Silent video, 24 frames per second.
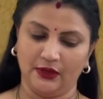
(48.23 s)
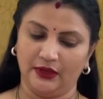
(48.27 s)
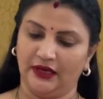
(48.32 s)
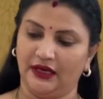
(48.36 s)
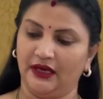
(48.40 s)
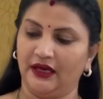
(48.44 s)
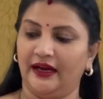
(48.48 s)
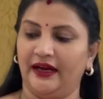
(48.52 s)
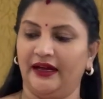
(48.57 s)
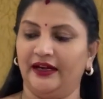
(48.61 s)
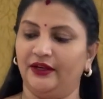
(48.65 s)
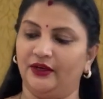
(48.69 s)

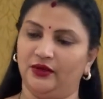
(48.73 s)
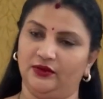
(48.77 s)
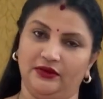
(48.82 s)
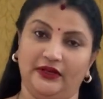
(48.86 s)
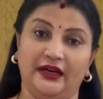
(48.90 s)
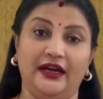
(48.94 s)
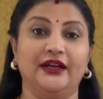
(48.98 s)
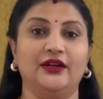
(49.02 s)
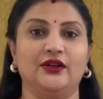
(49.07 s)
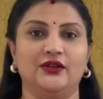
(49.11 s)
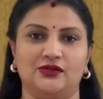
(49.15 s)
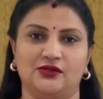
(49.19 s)
ఇంకేంటో
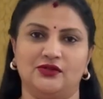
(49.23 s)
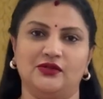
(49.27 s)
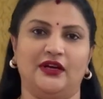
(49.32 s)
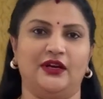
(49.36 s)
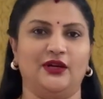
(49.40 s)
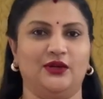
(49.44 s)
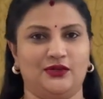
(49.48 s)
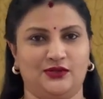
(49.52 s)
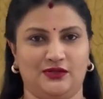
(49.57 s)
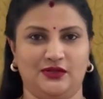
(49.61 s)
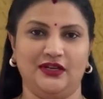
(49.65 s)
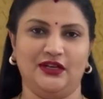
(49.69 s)
ఏంటొస్తూ
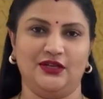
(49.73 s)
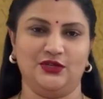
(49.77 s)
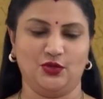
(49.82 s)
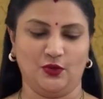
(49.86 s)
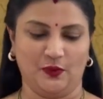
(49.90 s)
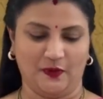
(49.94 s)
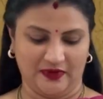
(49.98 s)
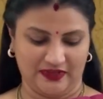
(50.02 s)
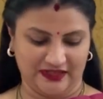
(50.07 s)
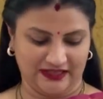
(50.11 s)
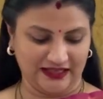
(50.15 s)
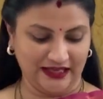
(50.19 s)
ఏంటొస్తూ నేను
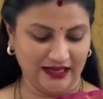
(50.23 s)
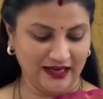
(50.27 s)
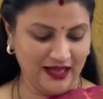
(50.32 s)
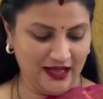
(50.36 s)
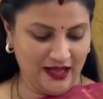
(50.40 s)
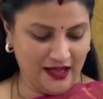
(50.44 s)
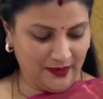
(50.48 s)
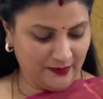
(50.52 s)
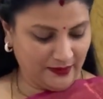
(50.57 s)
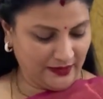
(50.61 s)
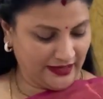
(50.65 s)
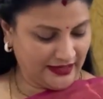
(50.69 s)
చూపిస్తా
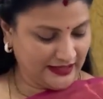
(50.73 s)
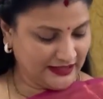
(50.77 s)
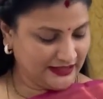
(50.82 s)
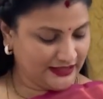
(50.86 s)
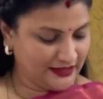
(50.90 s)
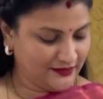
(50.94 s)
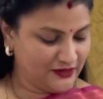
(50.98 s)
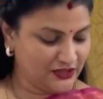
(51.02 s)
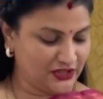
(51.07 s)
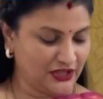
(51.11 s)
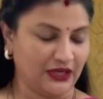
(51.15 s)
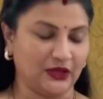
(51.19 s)
ప్రైస్
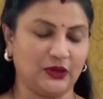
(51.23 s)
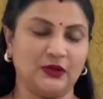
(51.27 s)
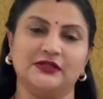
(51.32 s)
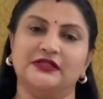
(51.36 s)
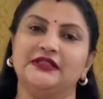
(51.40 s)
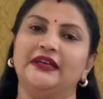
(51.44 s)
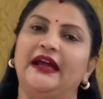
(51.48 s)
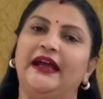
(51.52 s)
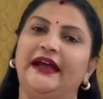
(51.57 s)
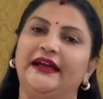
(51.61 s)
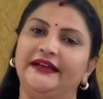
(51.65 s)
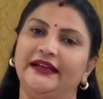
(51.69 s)
విషయానికి వస్తే
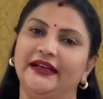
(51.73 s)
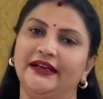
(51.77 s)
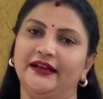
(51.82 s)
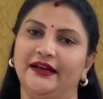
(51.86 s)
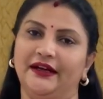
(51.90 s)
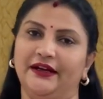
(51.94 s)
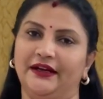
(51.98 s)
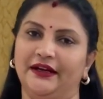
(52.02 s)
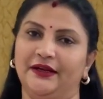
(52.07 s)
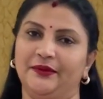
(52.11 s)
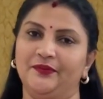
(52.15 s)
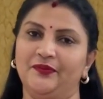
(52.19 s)
ఎయిటీన్
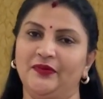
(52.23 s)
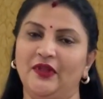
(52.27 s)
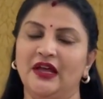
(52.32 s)
హండ్రెడ్